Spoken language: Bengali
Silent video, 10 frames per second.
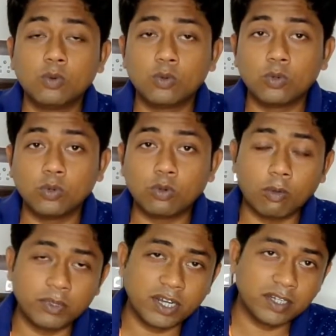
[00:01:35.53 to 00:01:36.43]
কোনো
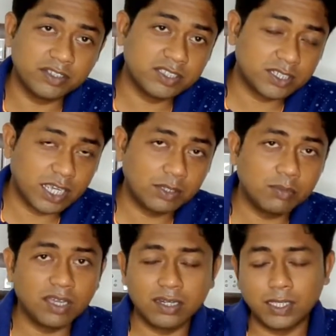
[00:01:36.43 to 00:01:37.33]
কপিরাইট স্ট্রাইক
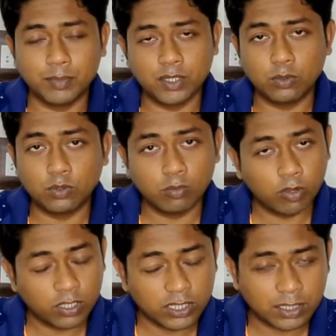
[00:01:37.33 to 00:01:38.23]
বা ক্লেমের কোনো
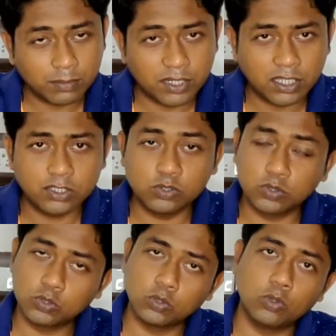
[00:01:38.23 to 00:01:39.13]
ভয় থাকবে না
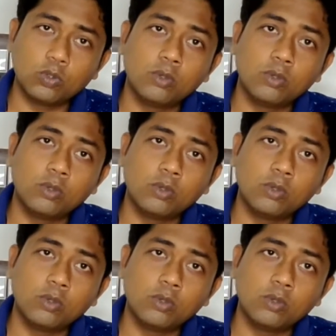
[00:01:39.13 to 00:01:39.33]
সো